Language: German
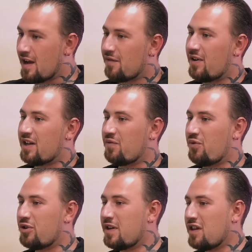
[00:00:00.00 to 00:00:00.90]
Weil dann
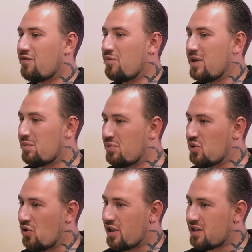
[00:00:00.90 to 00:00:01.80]
würde das für mich
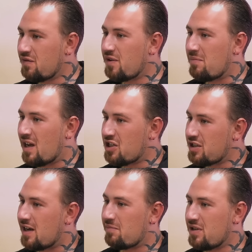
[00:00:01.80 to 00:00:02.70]
bedeuten, wir
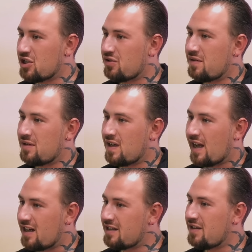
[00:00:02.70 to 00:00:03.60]
Menschen haben ja schon
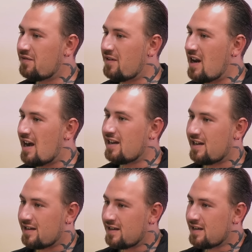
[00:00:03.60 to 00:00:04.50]
relativ lange